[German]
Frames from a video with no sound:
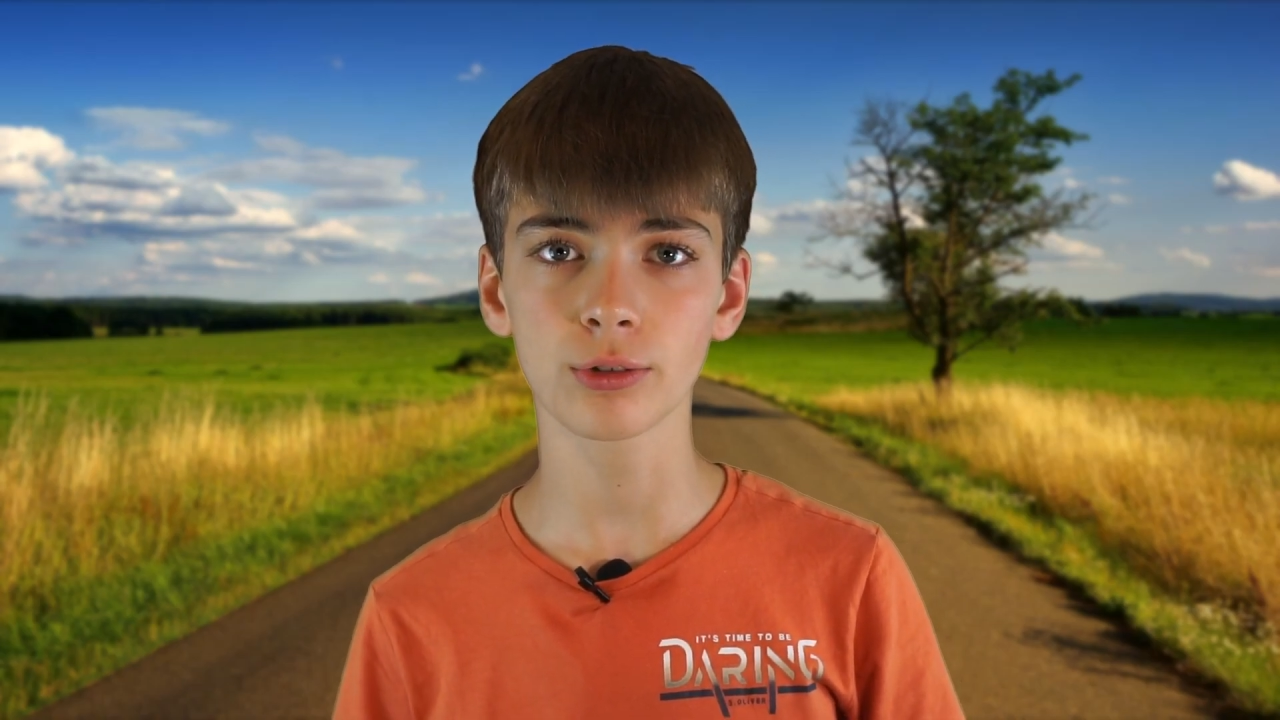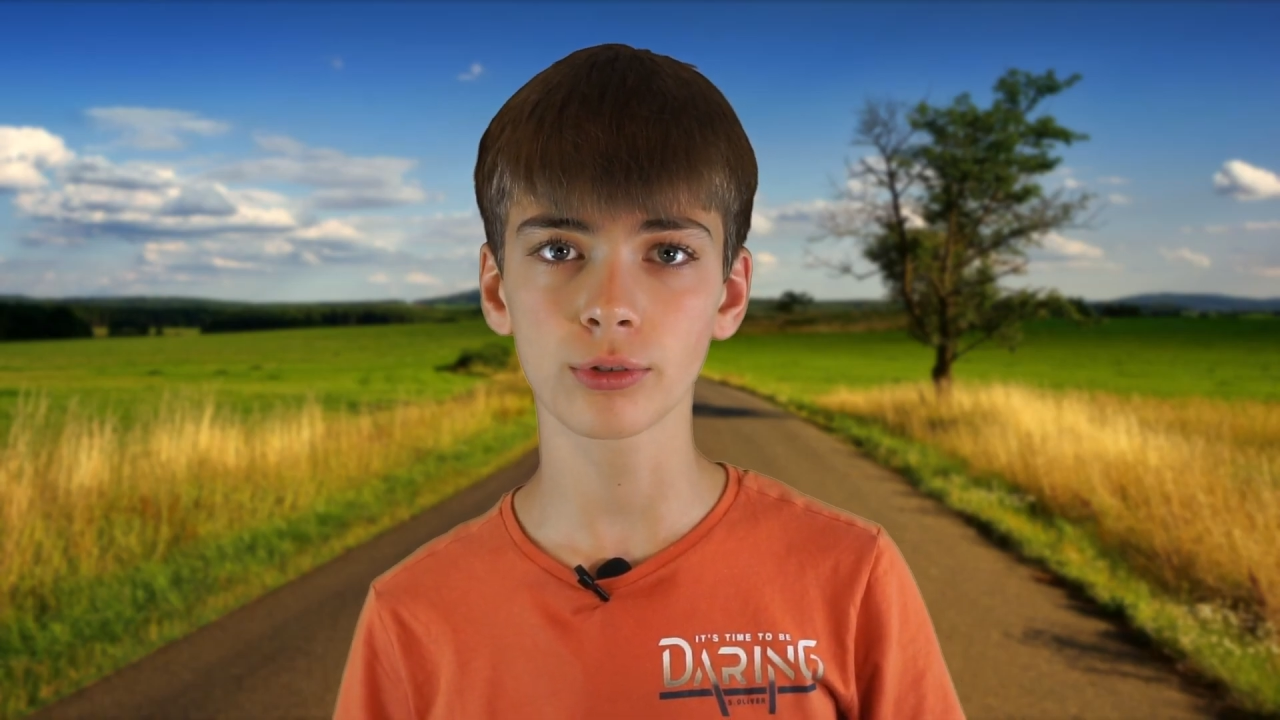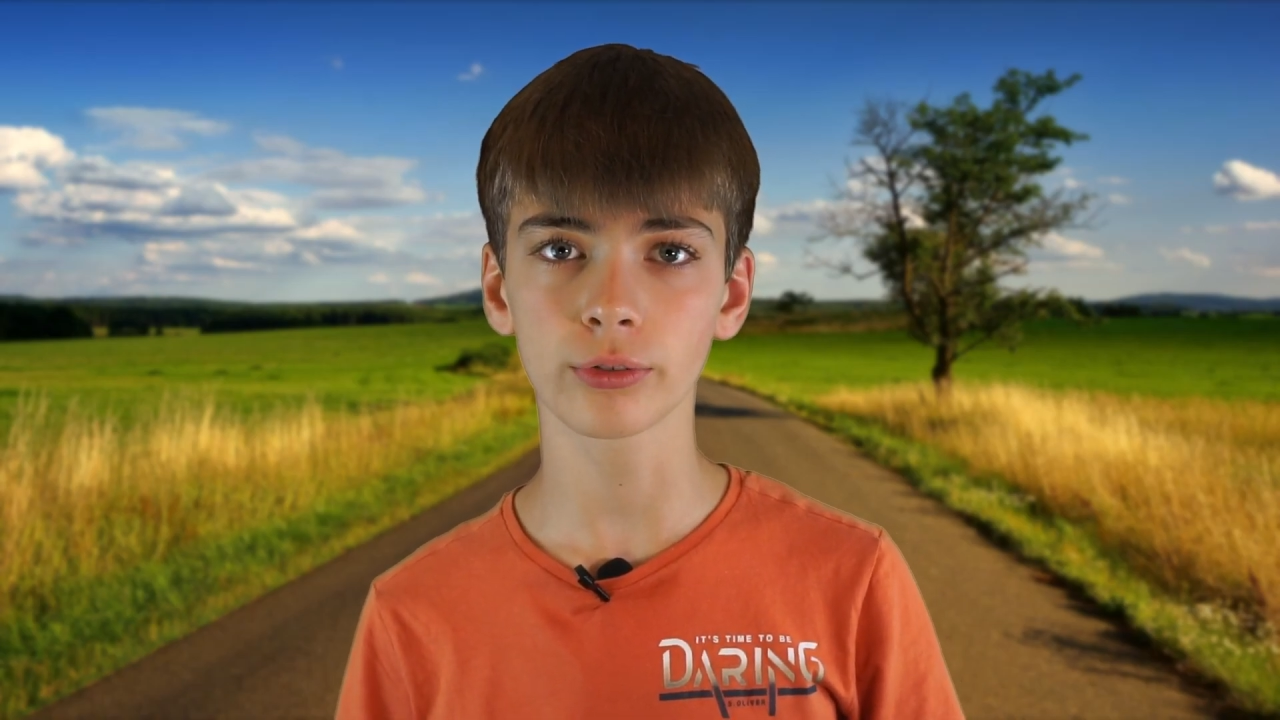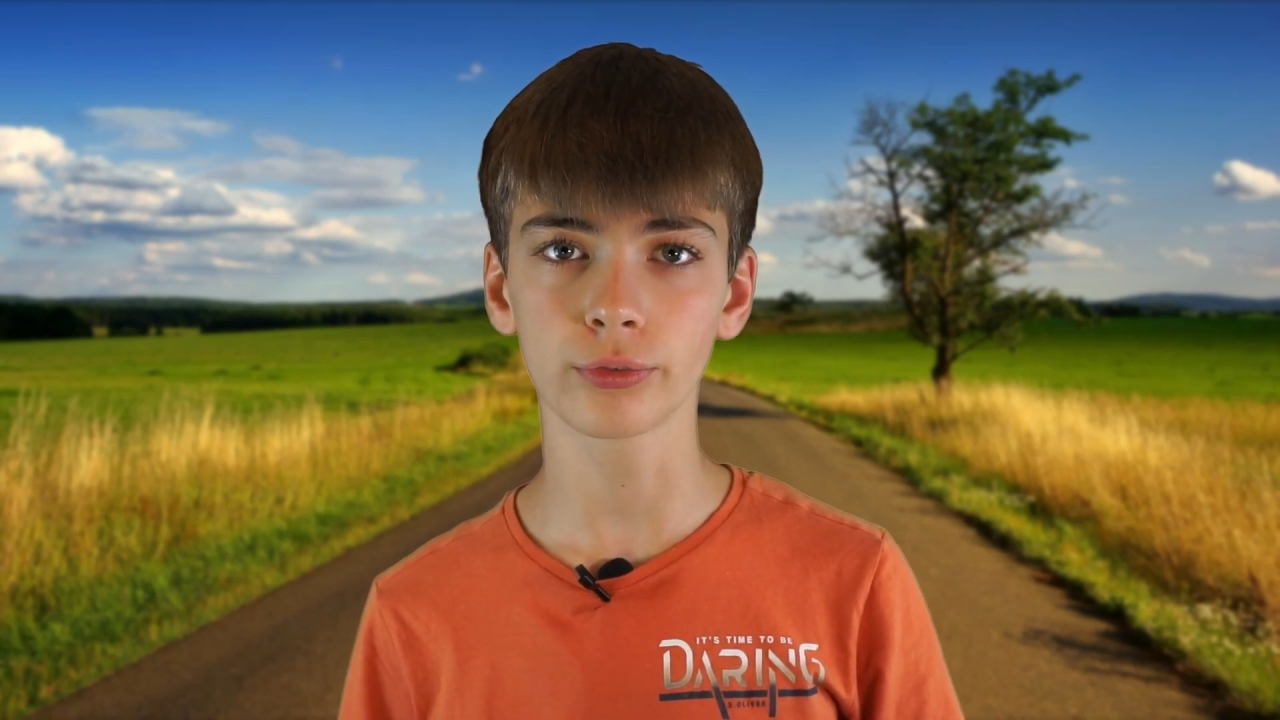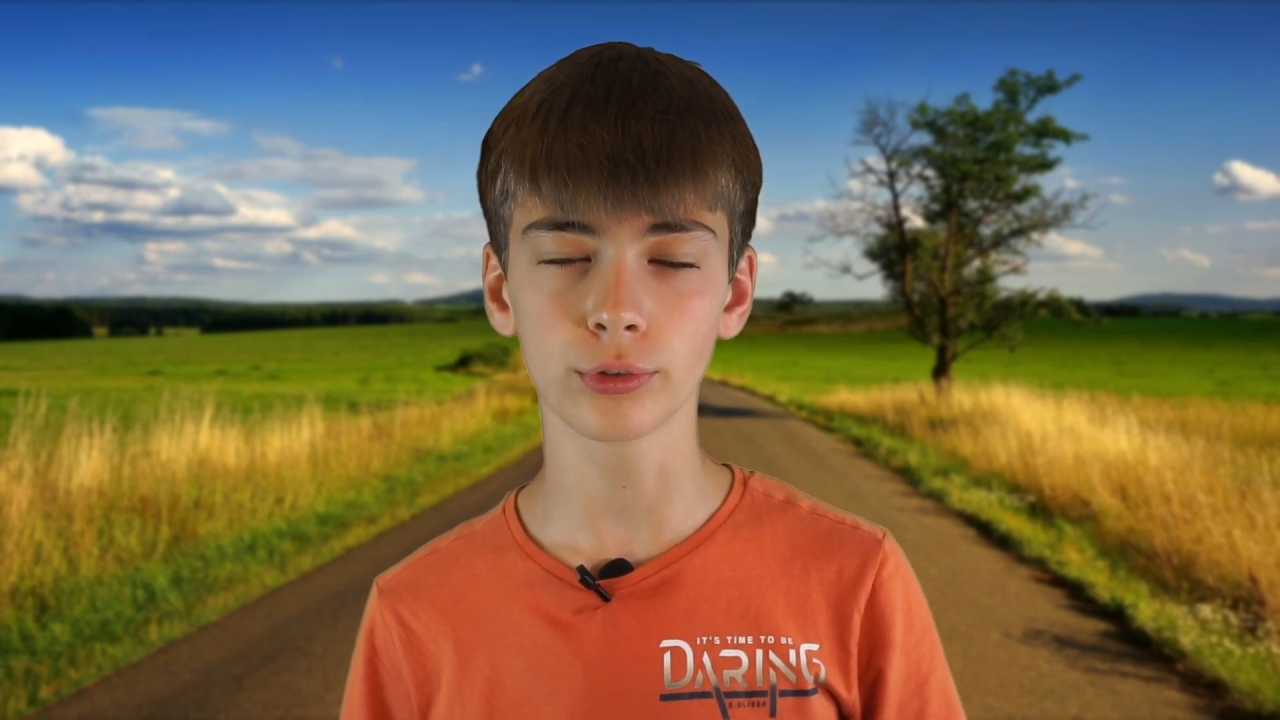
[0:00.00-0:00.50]

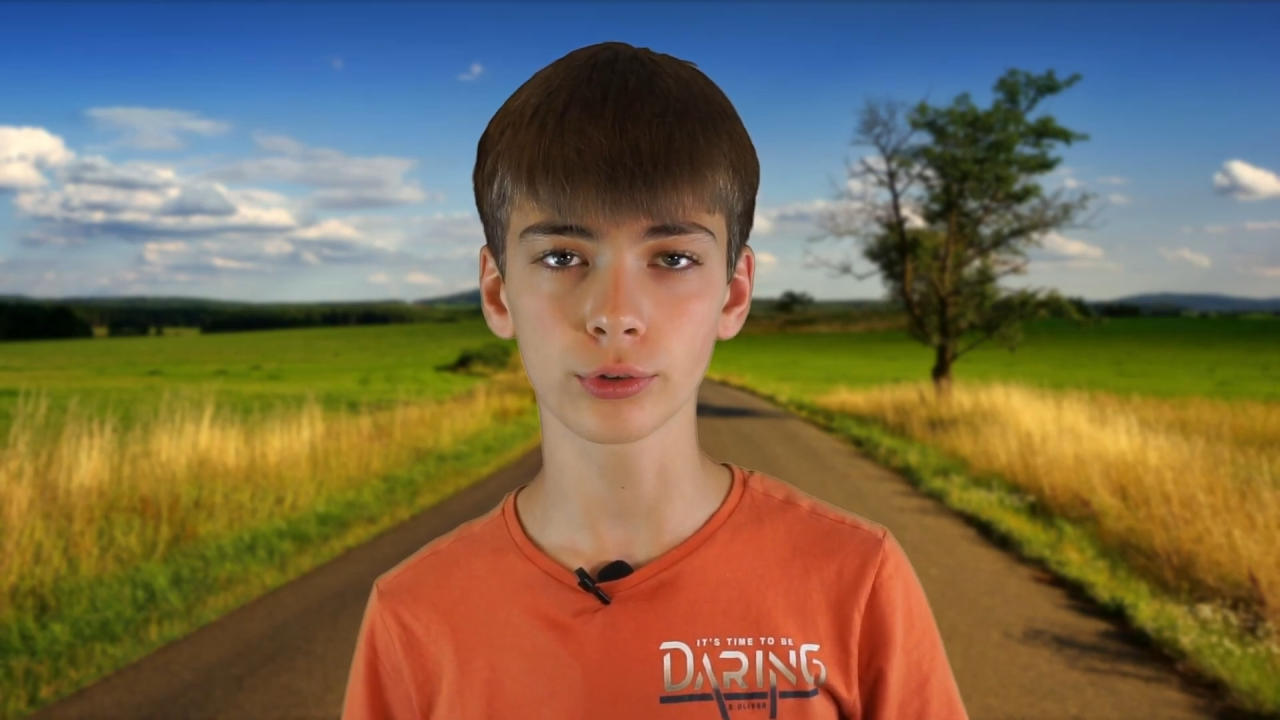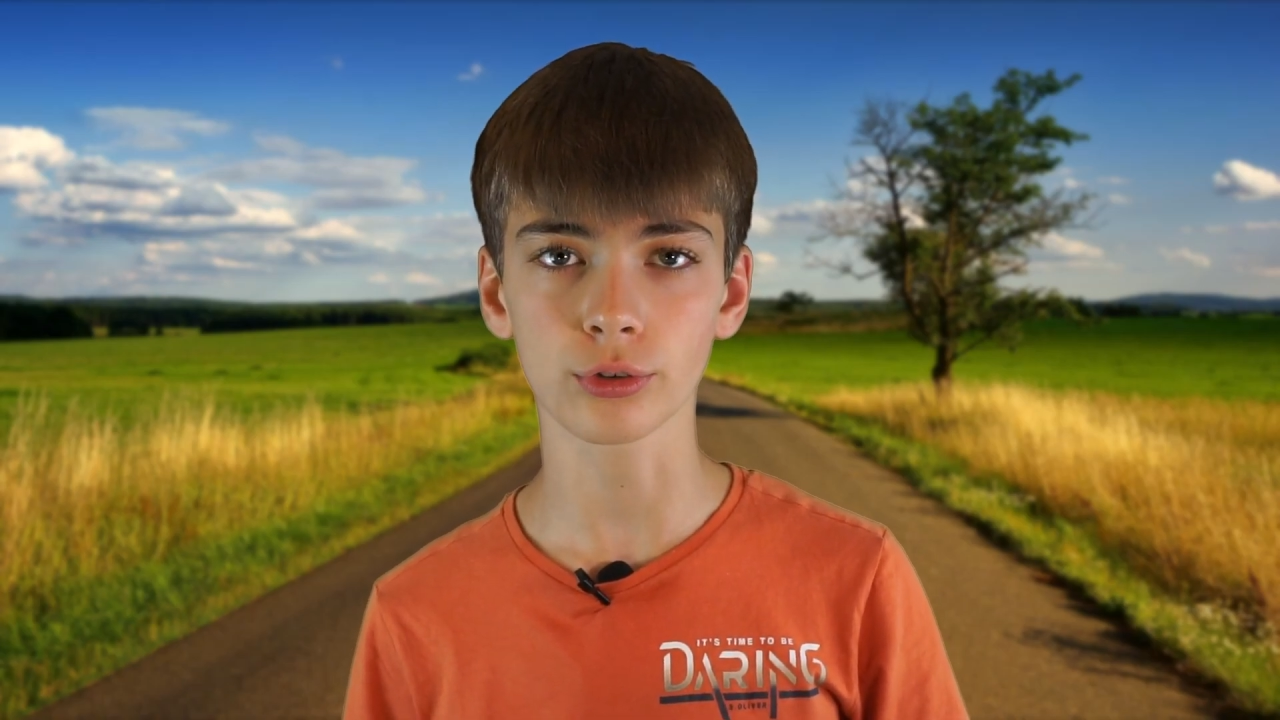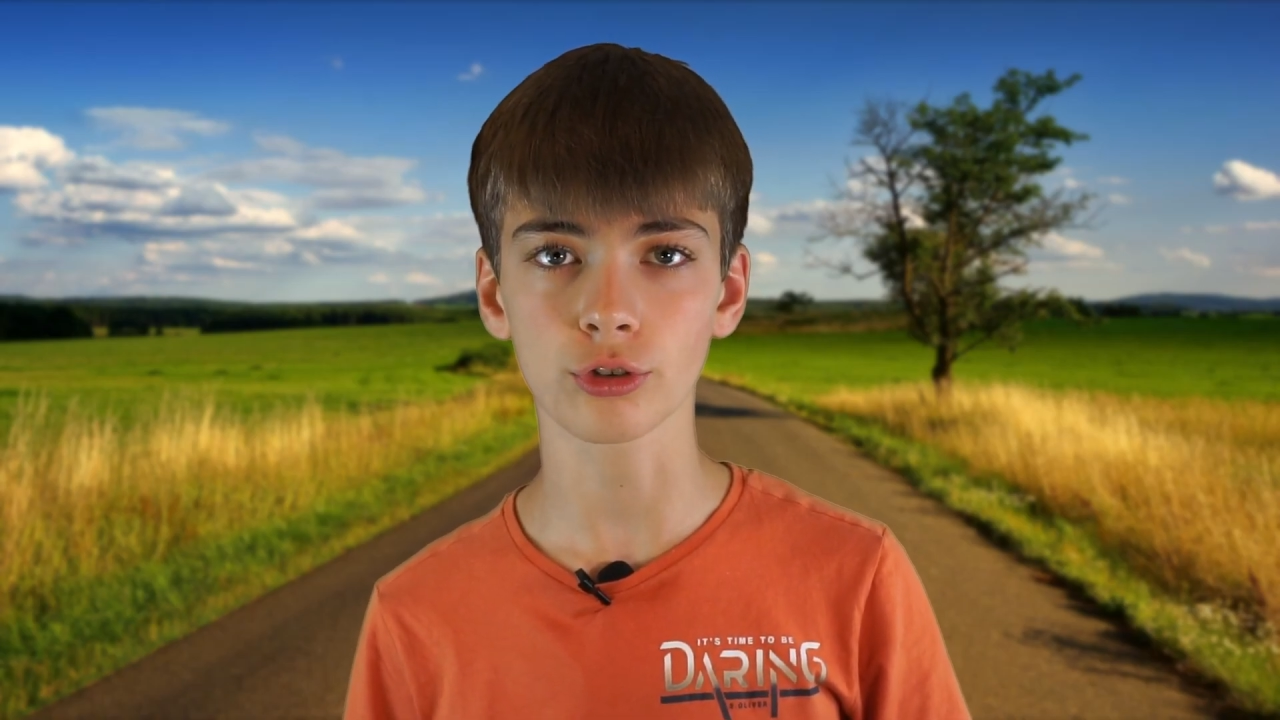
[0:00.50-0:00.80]
gute Fotos